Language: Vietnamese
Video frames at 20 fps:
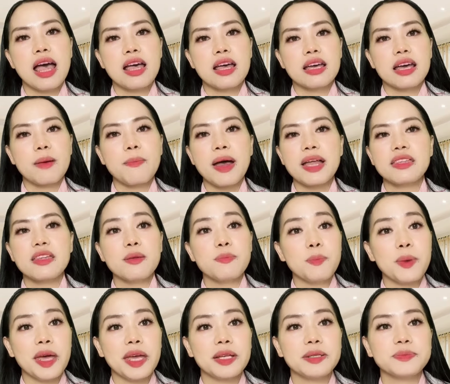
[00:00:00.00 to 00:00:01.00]
Các bạn thân
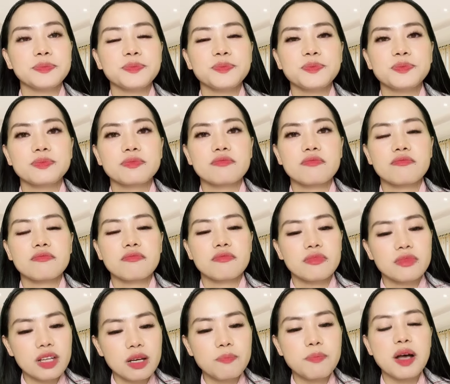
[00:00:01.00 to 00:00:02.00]
mến,
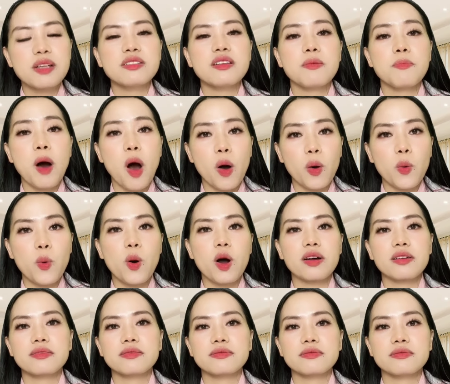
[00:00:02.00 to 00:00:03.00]
đừng bao giờ bỏ cuộc
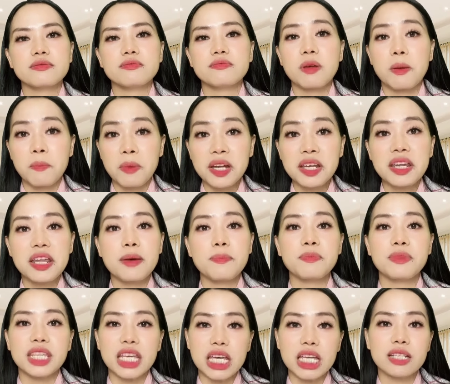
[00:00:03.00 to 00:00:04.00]
và mất niềm
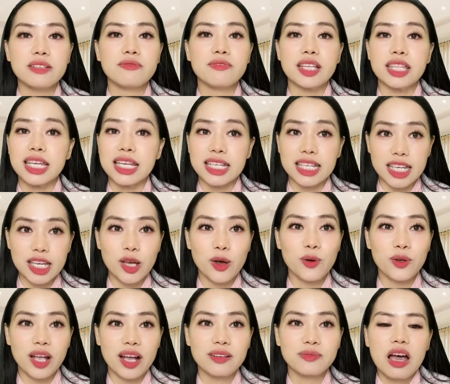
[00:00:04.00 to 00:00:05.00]
tin và tình yêu
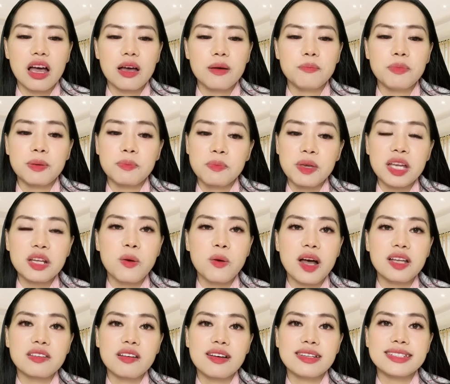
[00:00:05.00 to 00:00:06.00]
nhé. Mình biết
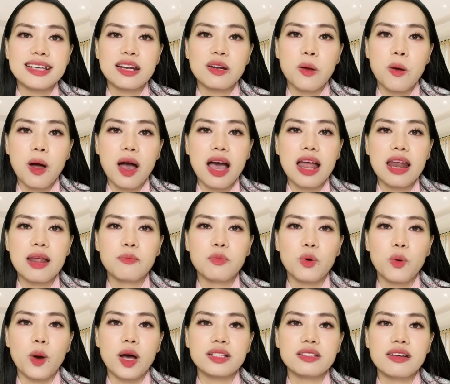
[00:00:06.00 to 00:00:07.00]
quãng thời gian qua là một
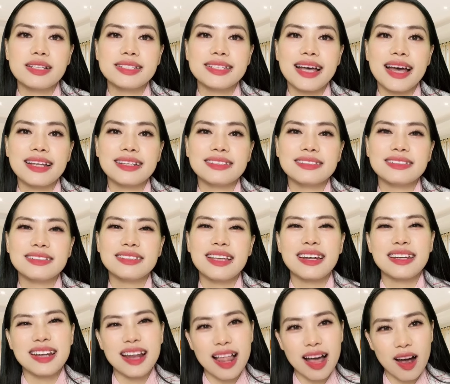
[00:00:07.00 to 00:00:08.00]
quãng thời gian thật
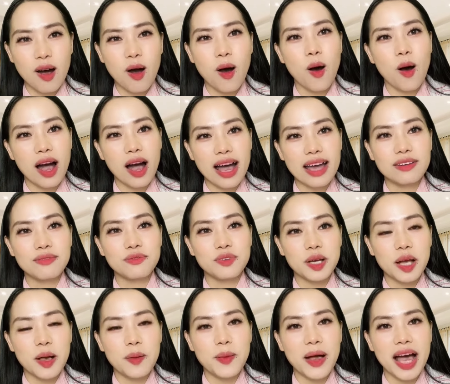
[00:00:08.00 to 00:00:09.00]
là khó khăn với
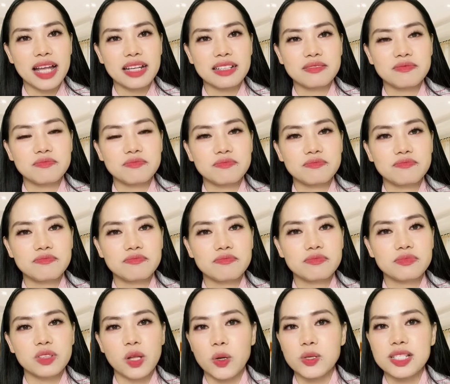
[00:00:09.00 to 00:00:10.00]
các bạn.
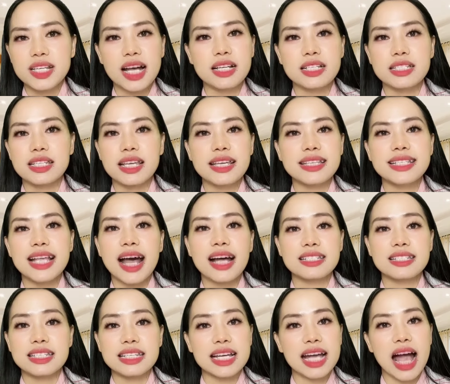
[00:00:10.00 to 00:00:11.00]
Nó chẳng dễ dàng
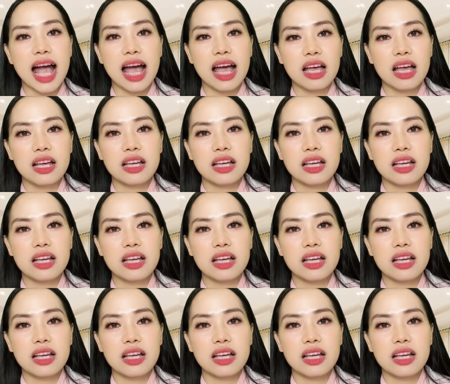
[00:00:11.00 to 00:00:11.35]
gì cả.